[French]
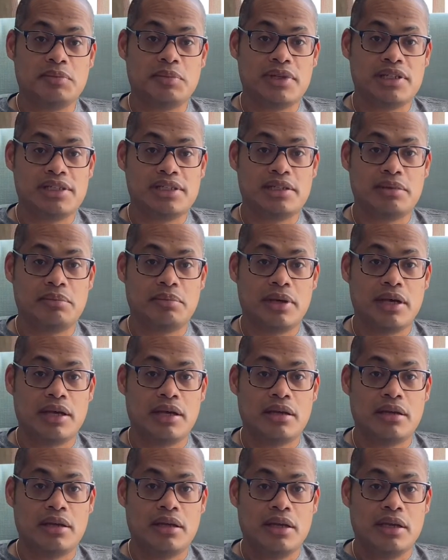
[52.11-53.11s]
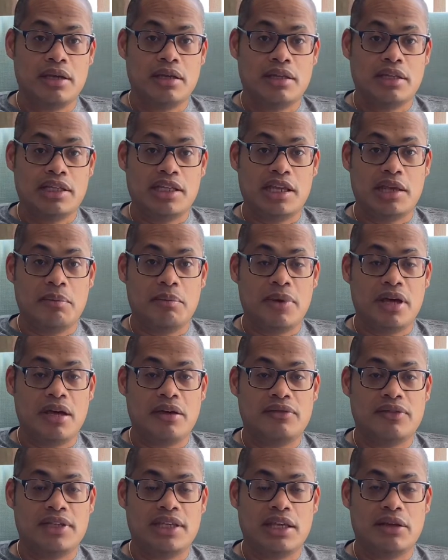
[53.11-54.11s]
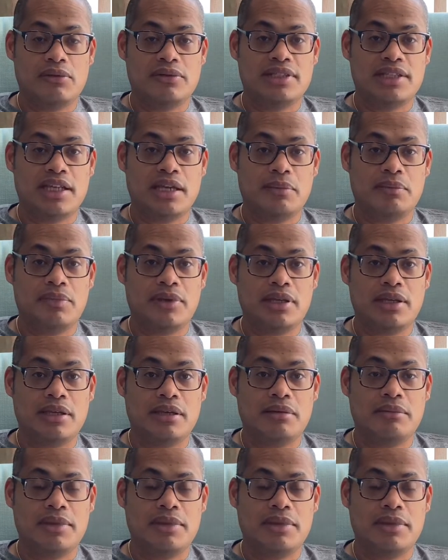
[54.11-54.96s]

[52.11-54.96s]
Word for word: principal qui est Mav, qui est handicapé,